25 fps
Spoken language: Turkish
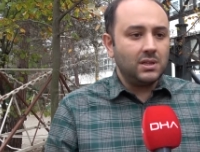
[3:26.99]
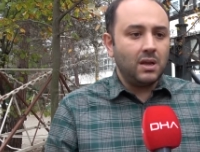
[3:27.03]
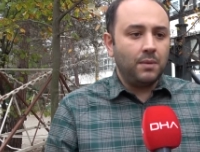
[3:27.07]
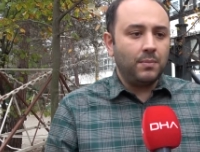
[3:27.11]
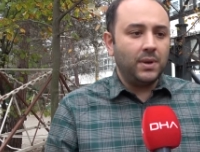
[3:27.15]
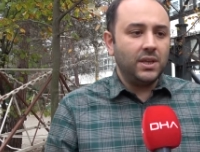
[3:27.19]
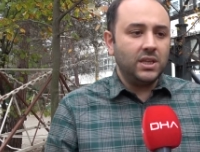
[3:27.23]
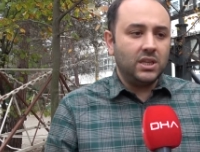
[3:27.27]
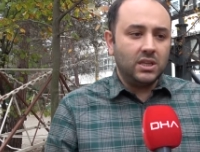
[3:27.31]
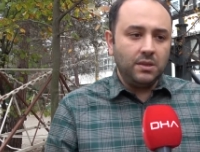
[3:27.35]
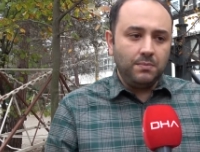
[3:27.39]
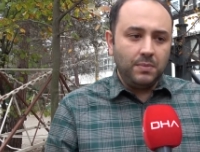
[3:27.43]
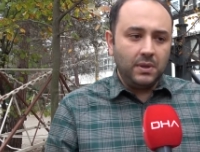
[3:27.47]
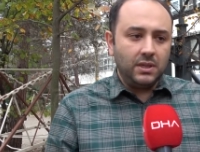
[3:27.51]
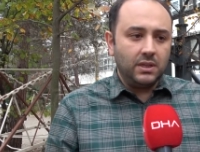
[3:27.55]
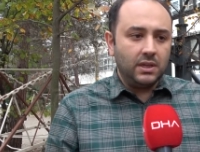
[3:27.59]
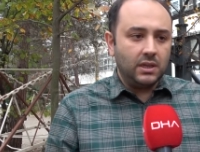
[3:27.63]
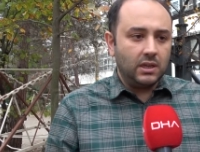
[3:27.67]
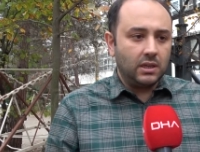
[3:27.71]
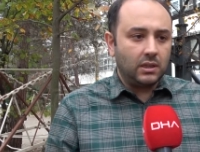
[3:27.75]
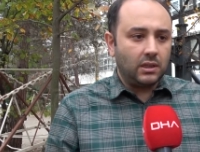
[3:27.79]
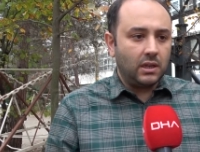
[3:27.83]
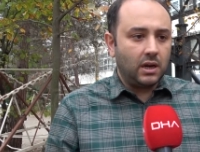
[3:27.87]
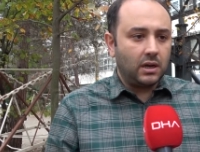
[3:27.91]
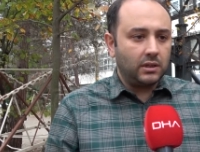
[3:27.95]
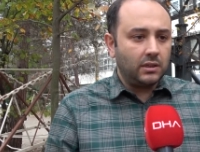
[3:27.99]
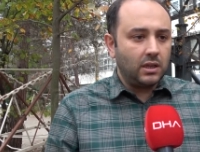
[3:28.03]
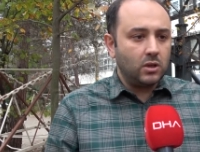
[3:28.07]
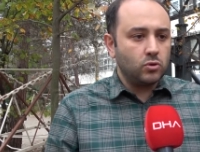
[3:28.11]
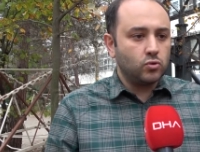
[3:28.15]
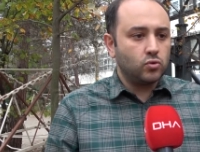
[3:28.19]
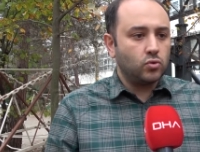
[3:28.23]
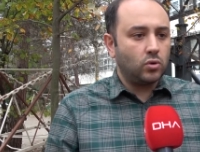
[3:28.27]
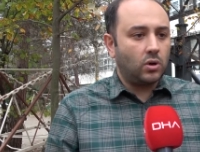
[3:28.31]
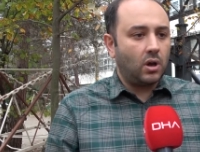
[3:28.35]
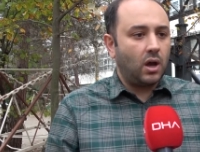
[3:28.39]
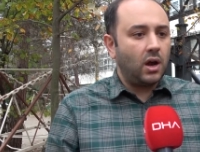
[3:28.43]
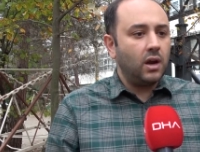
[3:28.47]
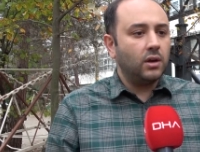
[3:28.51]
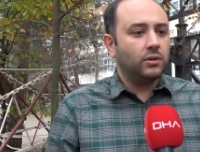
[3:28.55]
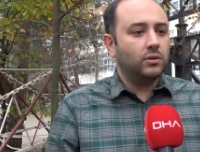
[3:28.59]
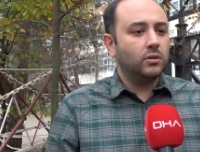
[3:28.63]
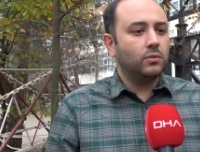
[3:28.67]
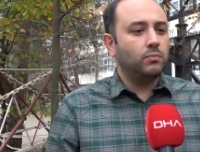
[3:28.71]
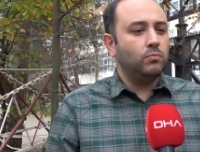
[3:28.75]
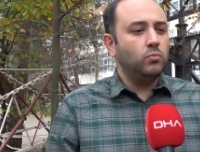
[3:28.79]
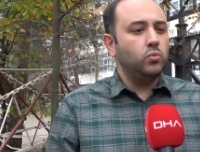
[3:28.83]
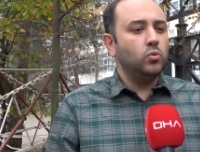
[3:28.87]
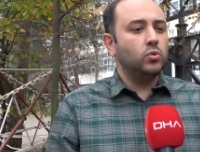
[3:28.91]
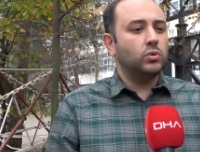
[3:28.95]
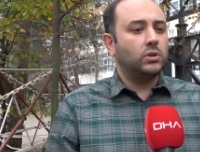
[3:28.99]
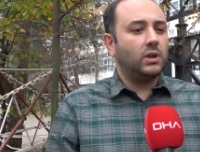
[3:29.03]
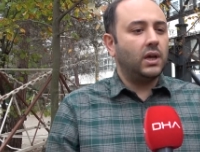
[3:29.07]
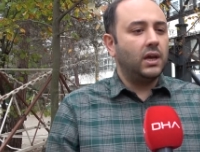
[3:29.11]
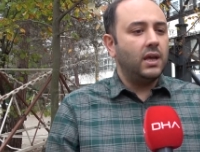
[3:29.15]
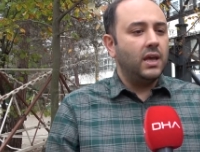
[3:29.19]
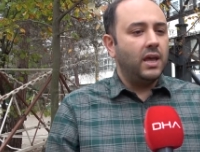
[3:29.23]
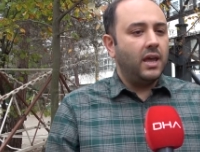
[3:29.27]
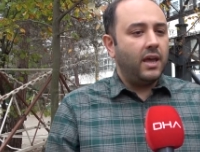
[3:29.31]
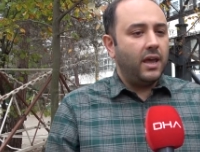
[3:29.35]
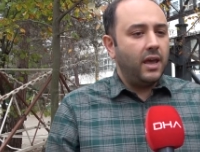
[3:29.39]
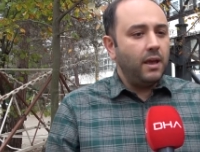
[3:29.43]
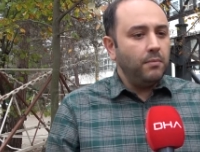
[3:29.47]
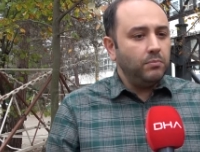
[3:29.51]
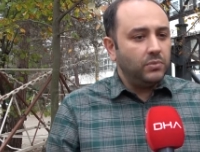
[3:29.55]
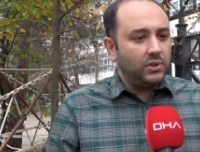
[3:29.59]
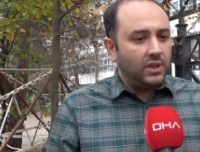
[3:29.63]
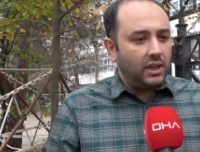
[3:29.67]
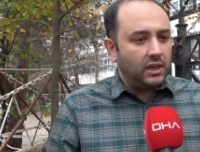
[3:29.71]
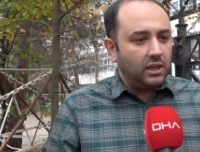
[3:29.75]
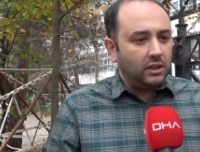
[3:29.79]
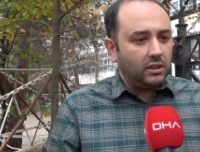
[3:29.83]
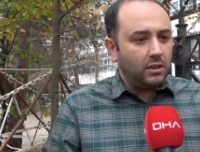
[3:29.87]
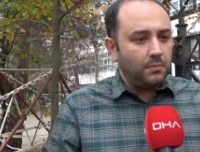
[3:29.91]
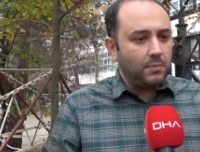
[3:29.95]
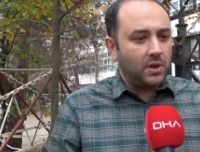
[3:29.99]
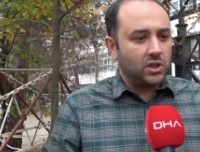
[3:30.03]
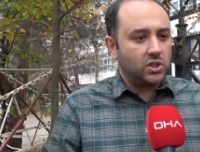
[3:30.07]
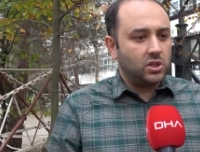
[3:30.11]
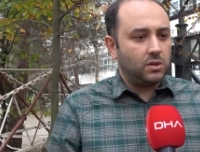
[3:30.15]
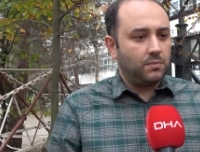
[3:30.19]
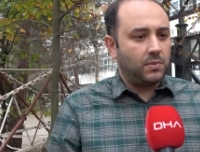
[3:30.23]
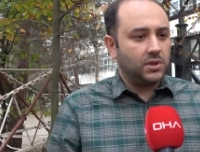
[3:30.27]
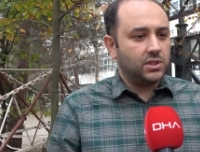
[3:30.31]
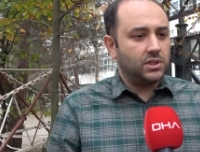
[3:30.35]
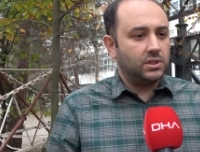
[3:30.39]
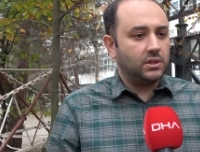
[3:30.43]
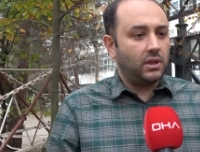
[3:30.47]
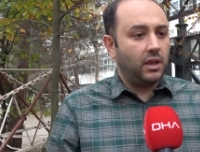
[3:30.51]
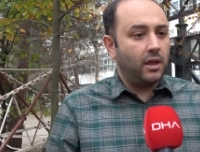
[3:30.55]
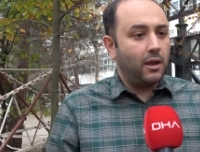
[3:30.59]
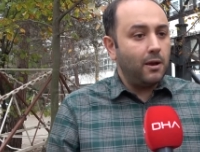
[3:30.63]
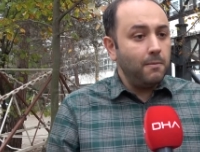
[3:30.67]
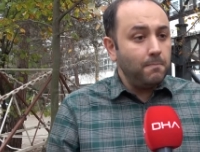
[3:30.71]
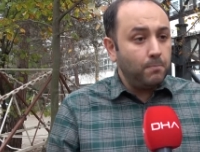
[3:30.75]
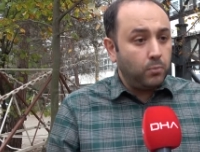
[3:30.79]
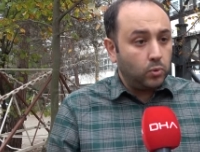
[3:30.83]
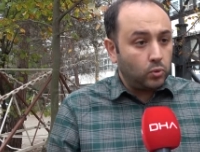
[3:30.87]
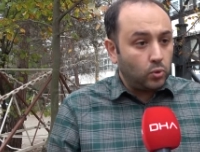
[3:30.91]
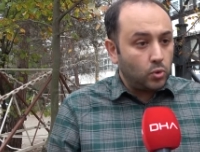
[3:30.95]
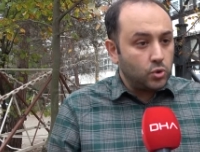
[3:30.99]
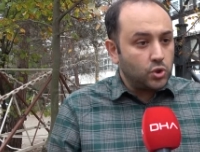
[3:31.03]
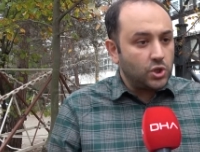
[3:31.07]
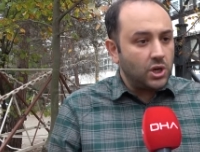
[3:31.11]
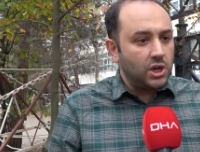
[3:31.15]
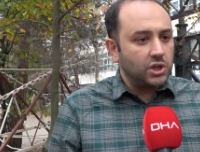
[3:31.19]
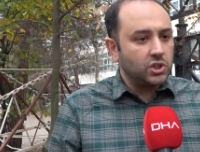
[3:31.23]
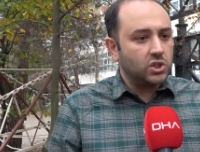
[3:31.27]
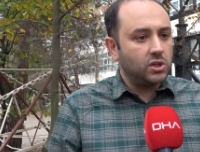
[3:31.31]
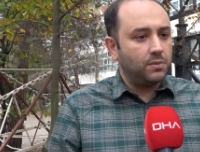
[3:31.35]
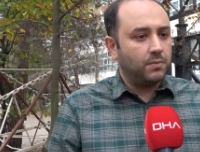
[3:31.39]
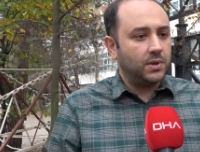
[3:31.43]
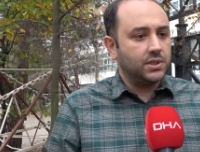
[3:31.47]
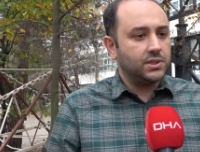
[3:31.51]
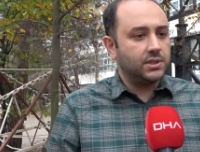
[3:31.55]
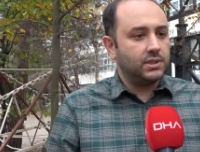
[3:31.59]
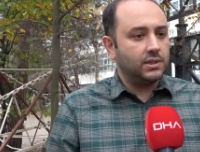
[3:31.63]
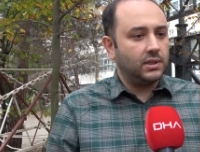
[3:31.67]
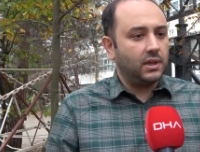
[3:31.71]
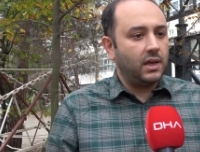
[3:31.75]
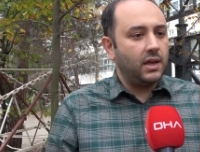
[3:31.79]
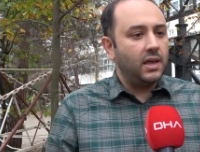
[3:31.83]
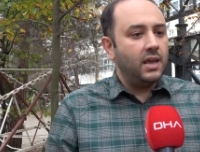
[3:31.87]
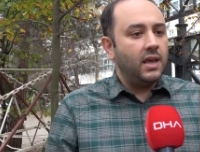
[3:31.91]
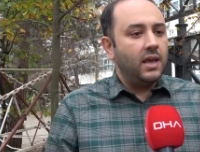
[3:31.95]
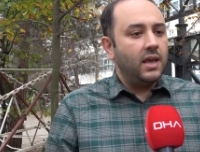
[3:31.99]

Ama 2000'li yıllardan sonra artık burada hem denetim aşamasında hem proje aşamasında